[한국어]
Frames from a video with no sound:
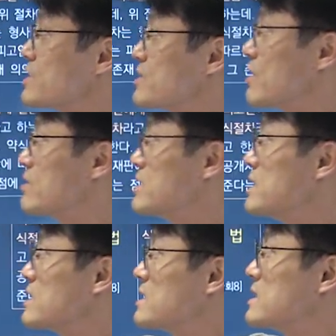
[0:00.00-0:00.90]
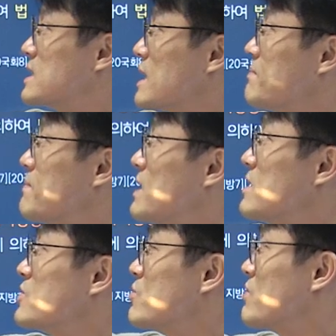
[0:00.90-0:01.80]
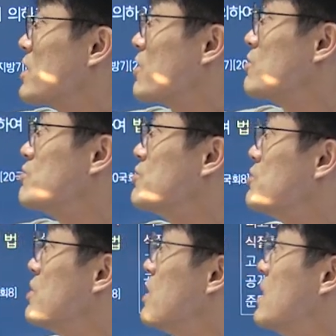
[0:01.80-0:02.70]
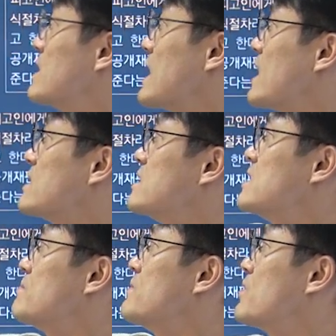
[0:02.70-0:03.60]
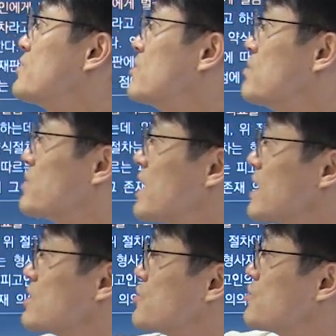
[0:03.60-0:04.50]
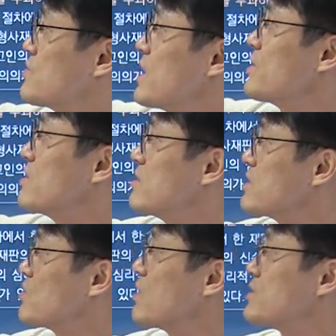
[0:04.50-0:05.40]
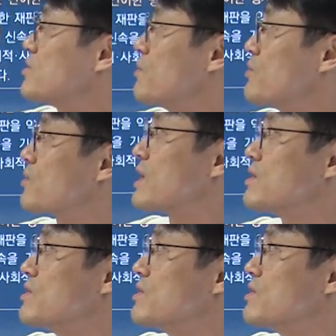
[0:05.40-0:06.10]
정식 재판을 청구한 경우 약식 명령보다 중화형을 선고할 수 없도록 한